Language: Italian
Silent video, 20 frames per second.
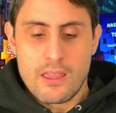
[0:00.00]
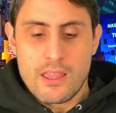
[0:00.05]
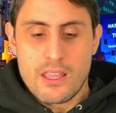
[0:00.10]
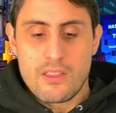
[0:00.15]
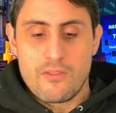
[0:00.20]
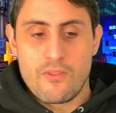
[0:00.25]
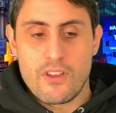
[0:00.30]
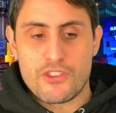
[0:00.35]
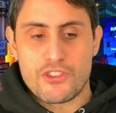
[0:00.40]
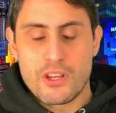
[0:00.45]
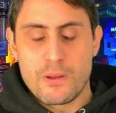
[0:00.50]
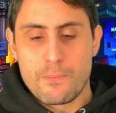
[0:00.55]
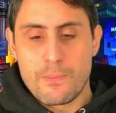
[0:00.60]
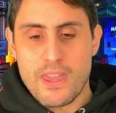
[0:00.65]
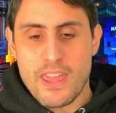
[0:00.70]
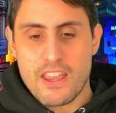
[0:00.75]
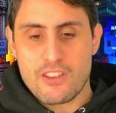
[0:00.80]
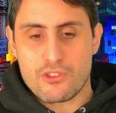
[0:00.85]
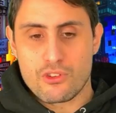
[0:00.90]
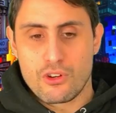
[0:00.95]
Invece il
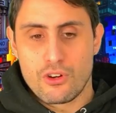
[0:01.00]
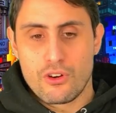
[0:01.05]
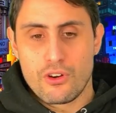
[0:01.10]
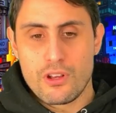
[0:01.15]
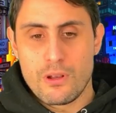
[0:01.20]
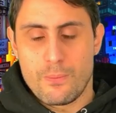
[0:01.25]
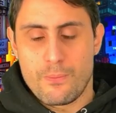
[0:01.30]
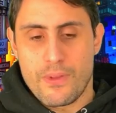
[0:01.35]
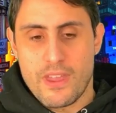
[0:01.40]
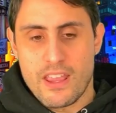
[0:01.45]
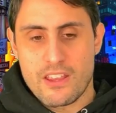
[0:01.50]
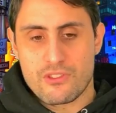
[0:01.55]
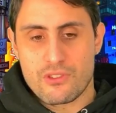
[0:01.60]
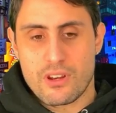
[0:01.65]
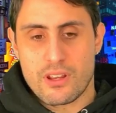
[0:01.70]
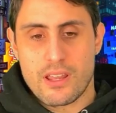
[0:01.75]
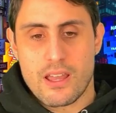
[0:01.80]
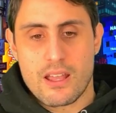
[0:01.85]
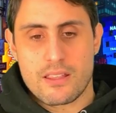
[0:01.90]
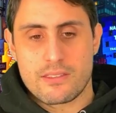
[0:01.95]
peso, il peso
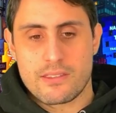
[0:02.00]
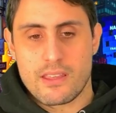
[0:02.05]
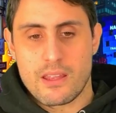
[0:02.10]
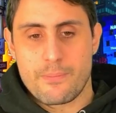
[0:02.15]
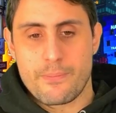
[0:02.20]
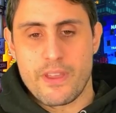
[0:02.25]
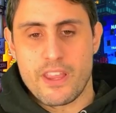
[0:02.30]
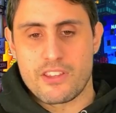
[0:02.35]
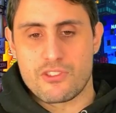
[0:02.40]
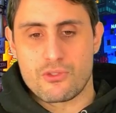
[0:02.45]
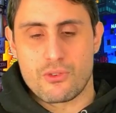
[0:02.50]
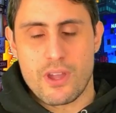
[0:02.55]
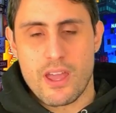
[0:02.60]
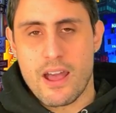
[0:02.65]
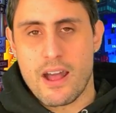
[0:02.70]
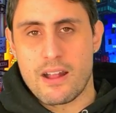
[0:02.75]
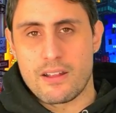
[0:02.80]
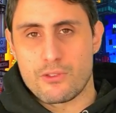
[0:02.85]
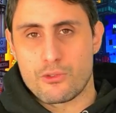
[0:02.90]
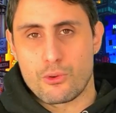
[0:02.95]
ragazzi, il peso è
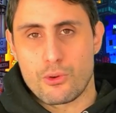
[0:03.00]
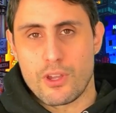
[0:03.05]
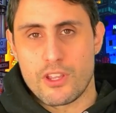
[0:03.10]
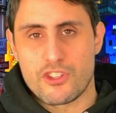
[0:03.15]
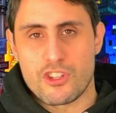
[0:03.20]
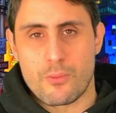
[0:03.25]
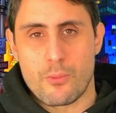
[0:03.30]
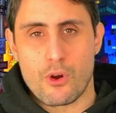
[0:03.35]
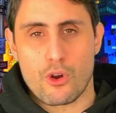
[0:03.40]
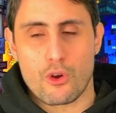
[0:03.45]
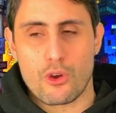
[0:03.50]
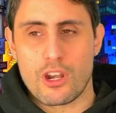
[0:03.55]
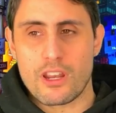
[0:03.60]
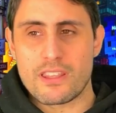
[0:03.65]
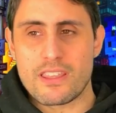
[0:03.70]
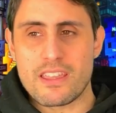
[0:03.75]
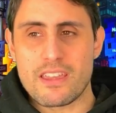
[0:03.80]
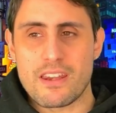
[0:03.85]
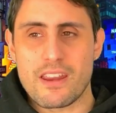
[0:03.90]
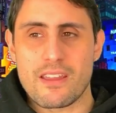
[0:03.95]
alto e c'è poco da
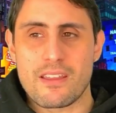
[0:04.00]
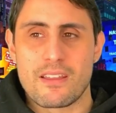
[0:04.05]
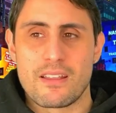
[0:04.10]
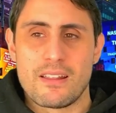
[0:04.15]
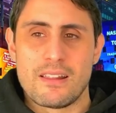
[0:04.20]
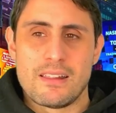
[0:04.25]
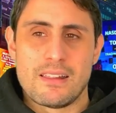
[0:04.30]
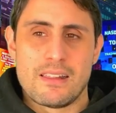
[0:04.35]
dire